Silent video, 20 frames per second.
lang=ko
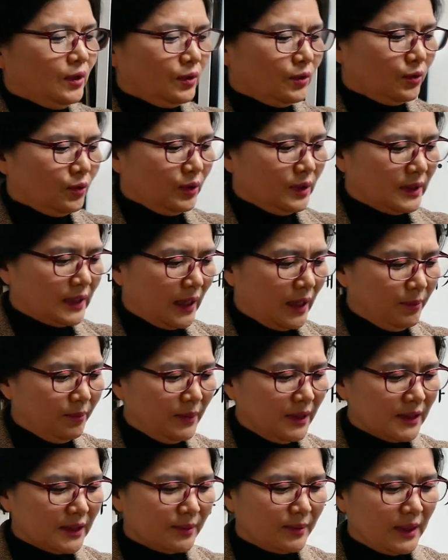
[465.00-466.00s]
또 이제 한
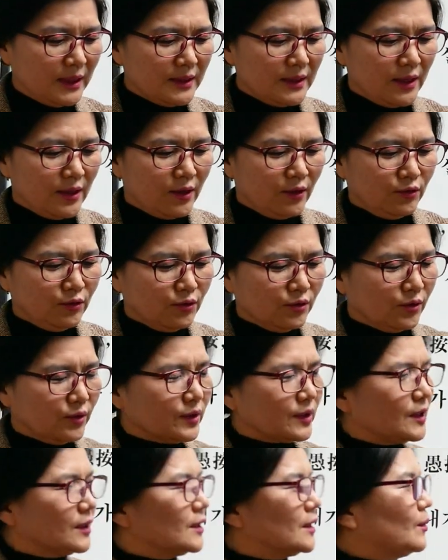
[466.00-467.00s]
말씀 하세요.
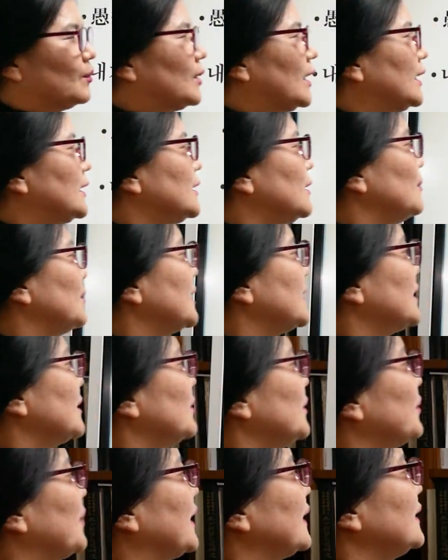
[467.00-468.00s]
율곡 선생님도 하실
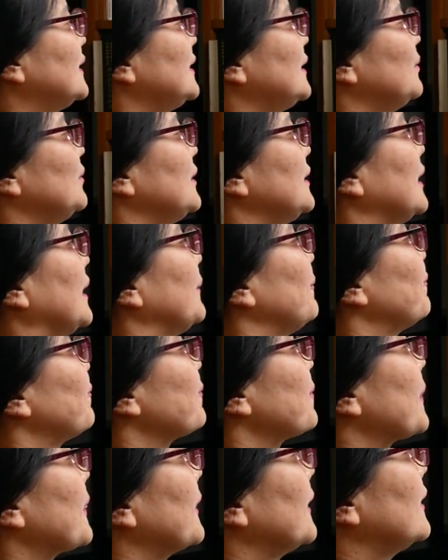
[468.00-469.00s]
말씀이 많으십니다.
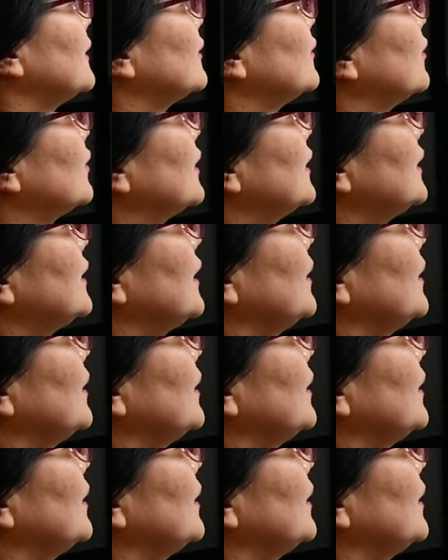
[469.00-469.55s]
그렇기